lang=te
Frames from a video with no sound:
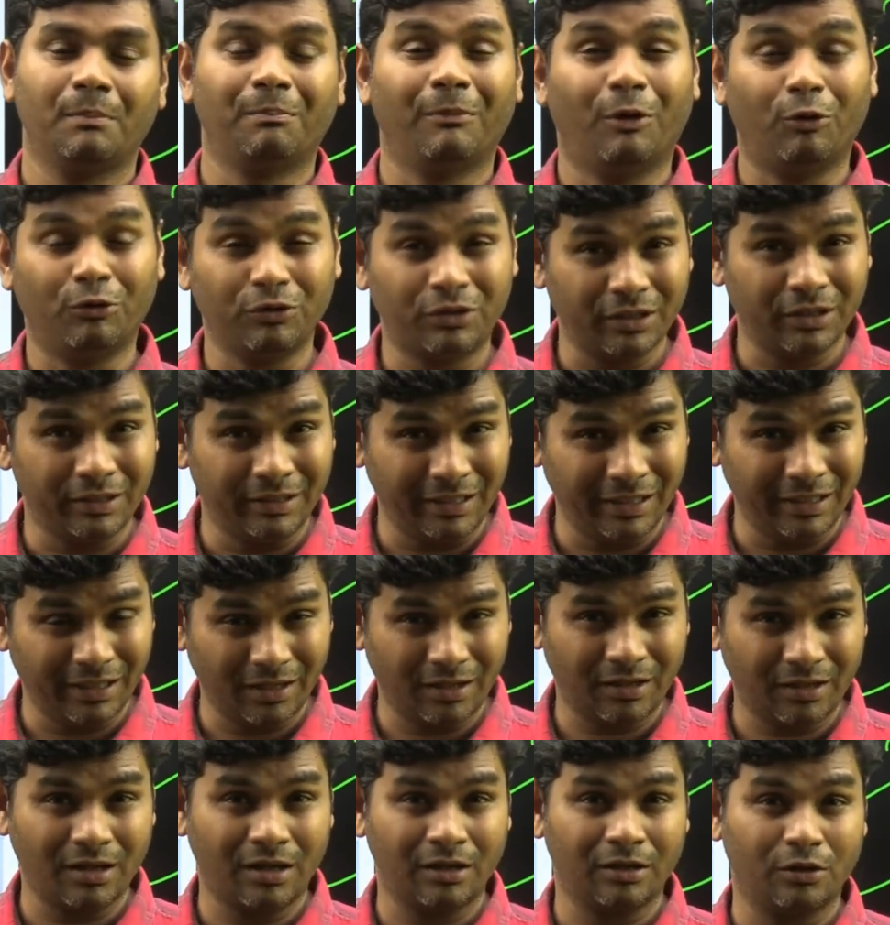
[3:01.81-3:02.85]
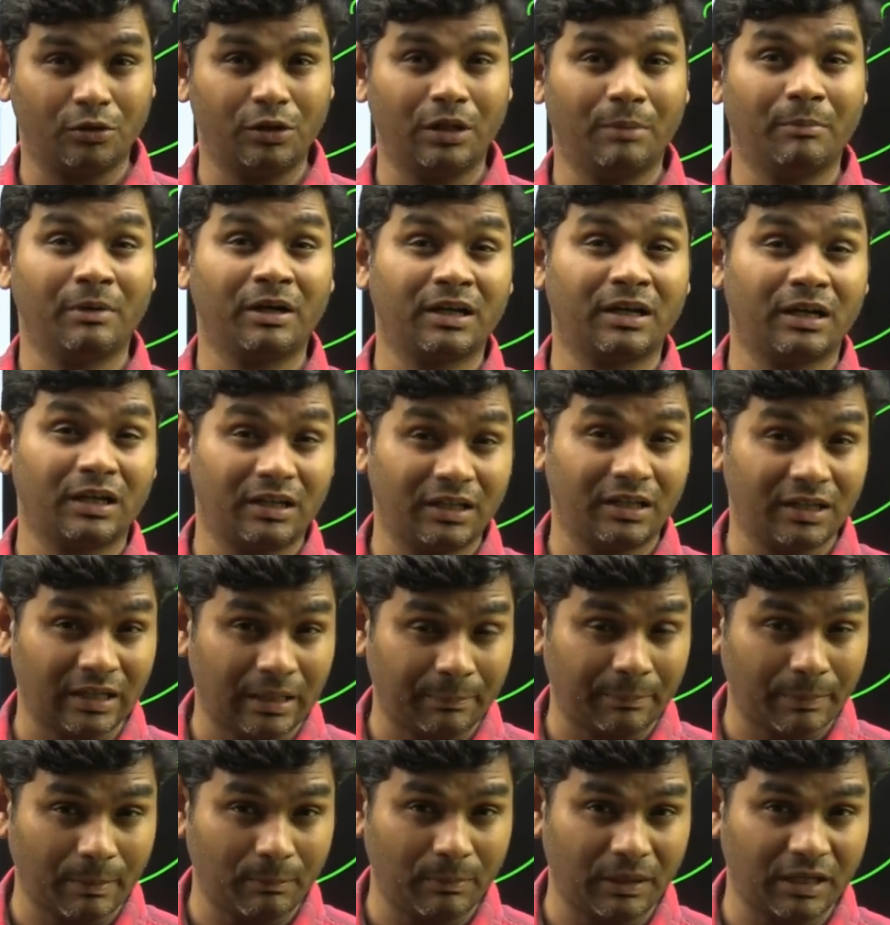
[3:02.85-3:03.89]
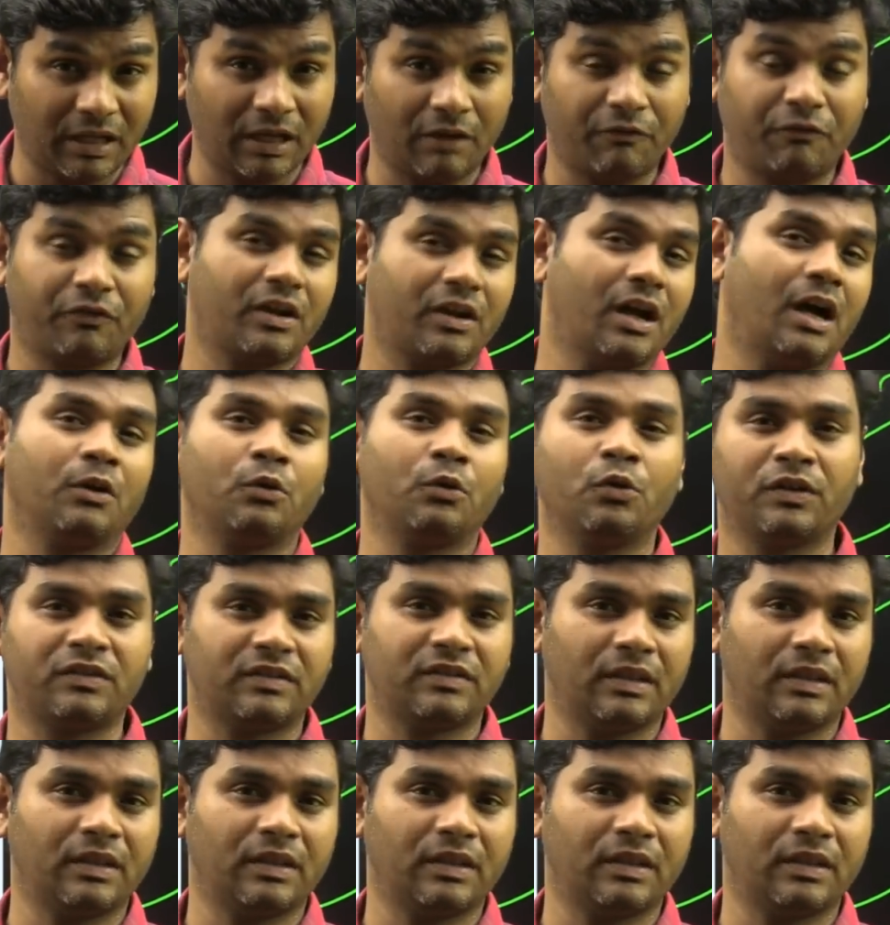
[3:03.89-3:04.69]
మౌంట్ నీరాగాంగో డెమోక్రటిక్ రిపబ్లిక్ ఆఫ్ కాంగోకి